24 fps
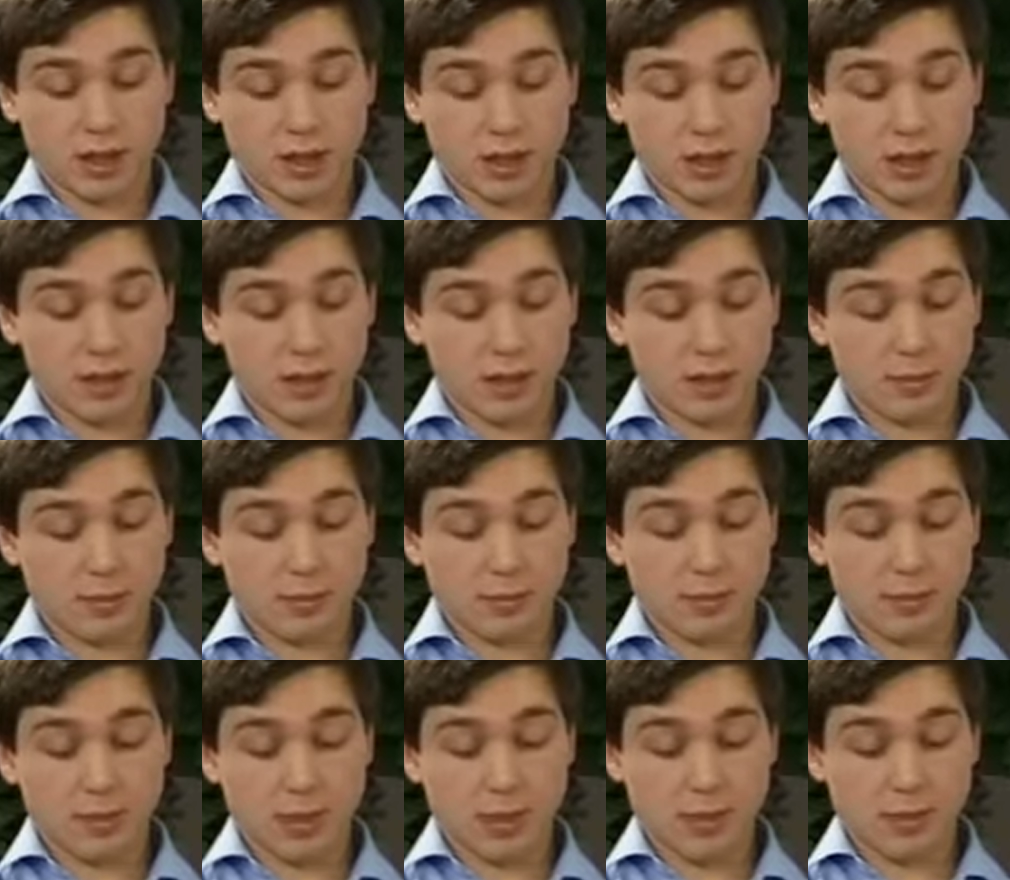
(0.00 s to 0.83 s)
Это
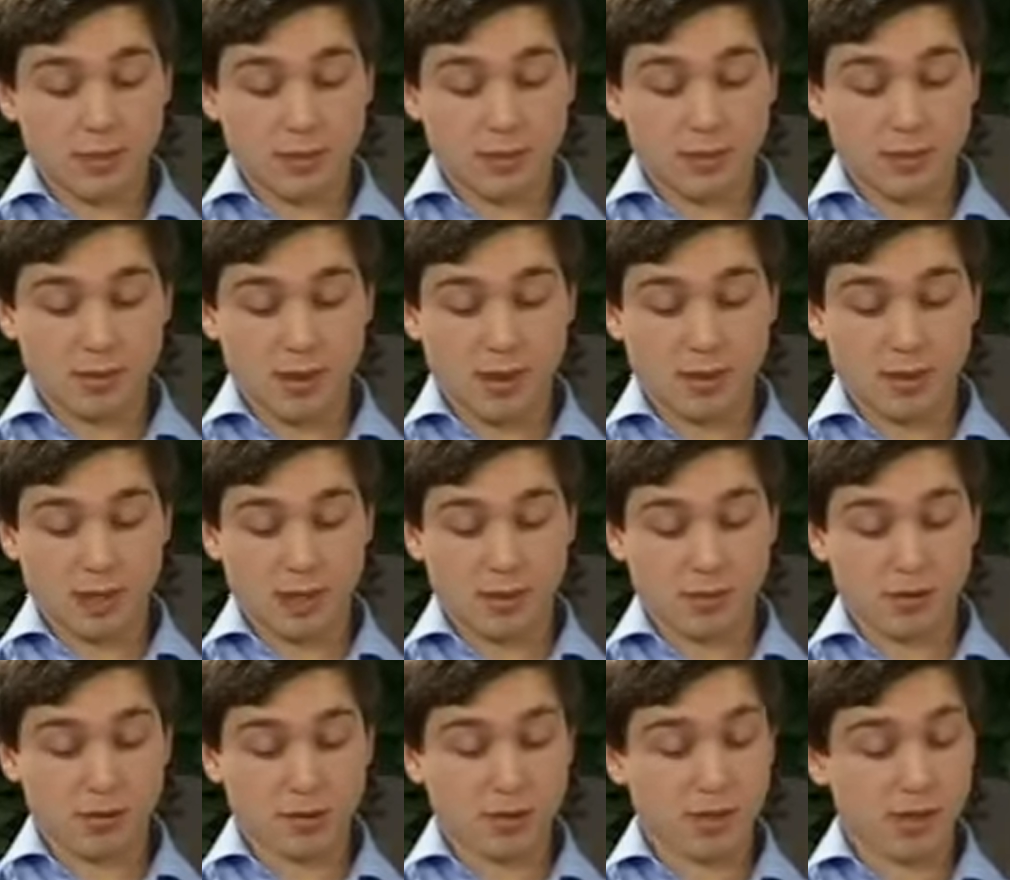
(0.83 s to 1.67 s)
из письма
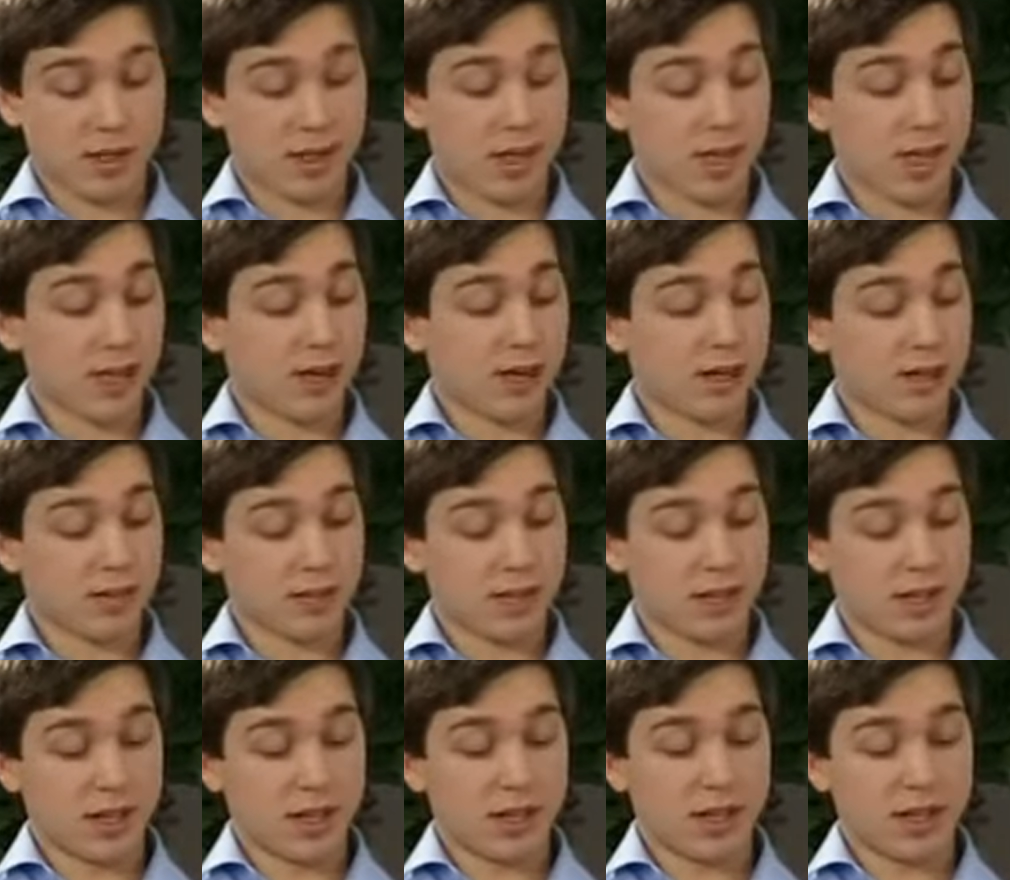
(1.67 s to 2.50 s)
вашего постоянного
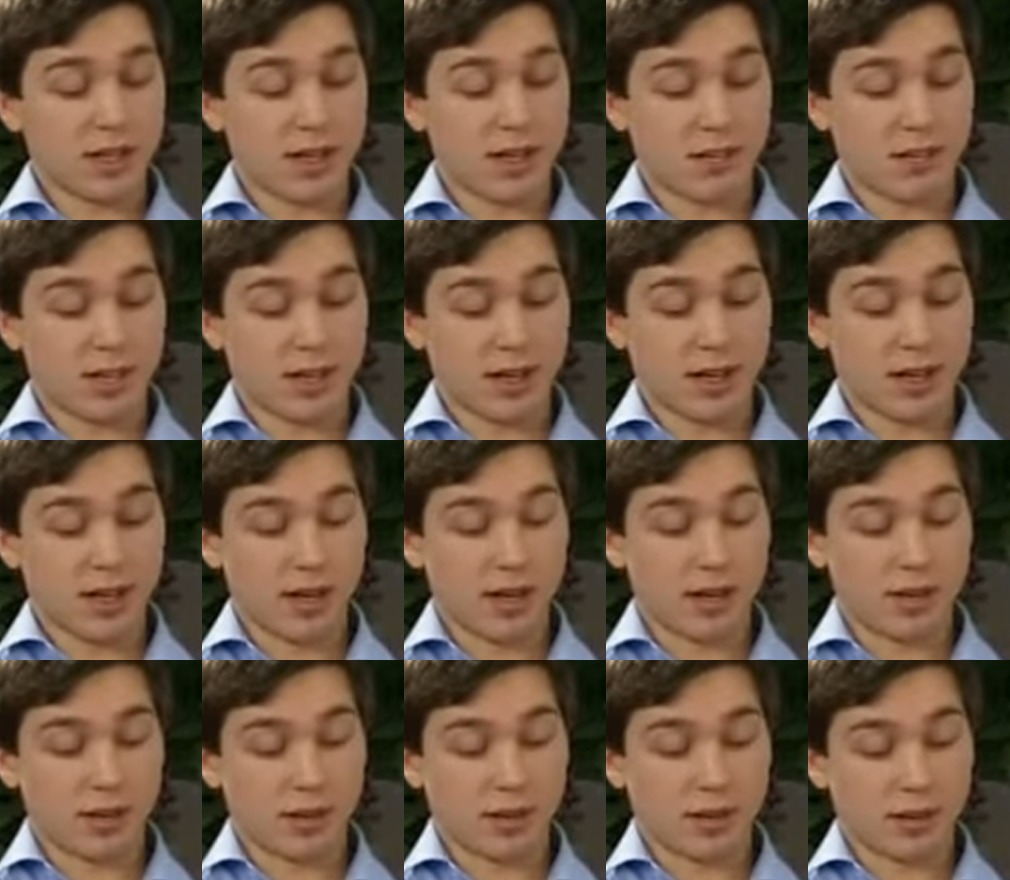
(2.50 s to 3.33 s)
зрителя
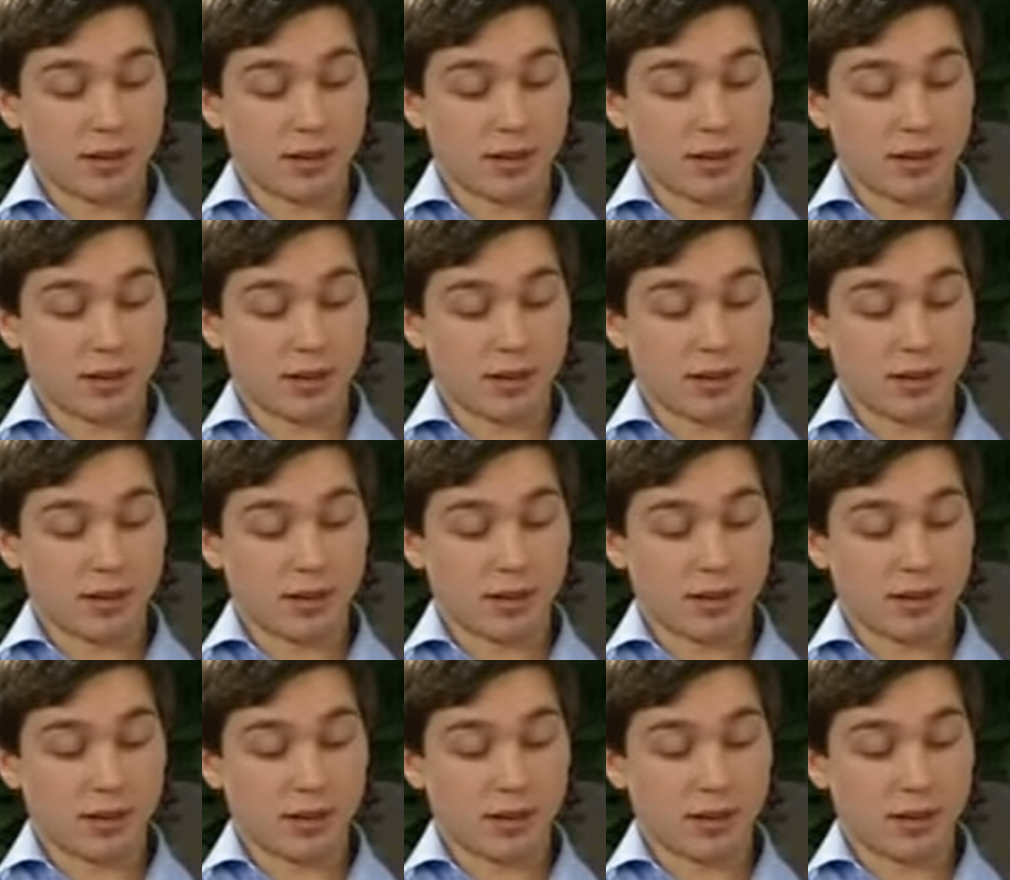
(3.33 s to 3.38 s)
Валерия